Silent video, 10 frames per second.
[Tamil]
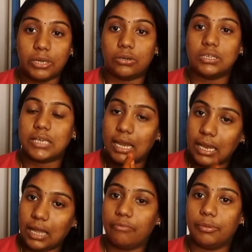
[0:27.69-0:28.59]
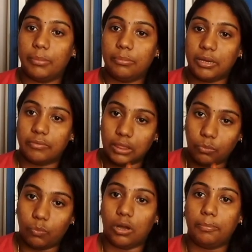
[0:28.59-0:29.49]
பிகாஸ் எல்லா விமனுமே
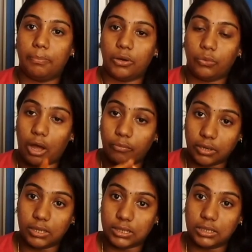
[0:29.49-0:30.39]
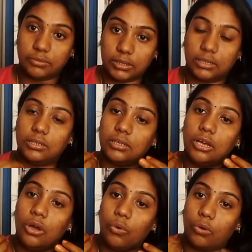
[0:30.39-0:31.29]
வந்து ஒர்க் பண்ணணும் அவங்களுக்குன்ட்டு வந்துட்டு
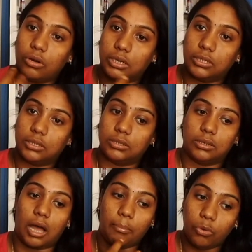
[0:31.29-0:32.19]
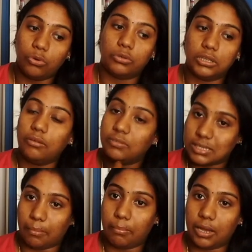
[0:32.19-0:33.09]
ஒரு அமௌண்ட் வந்து
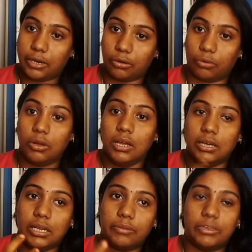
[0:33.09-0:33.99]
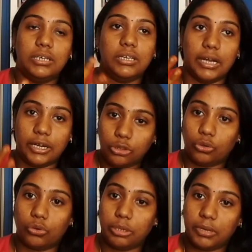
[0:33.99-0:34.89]
அவங்க சம்பாதிக்கணும் நீங்கள் வந்துட்டு
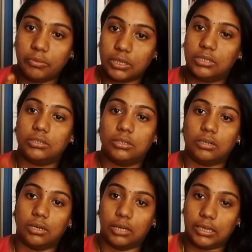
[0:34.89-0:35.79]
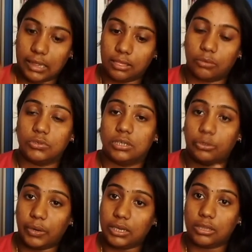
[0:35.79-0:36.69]
எடுத்தோனையுமே வந்துட்டு டென்
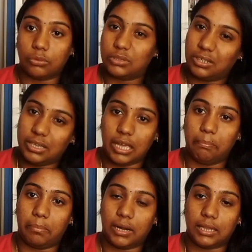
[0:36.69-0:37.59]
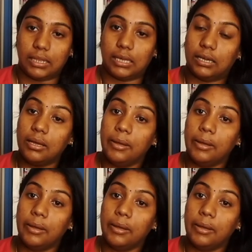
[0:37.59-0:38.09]
தௌசண்ட் டுவெண்ட்டி தௌசண்ட் எய்ம் பண்ணாதீங்க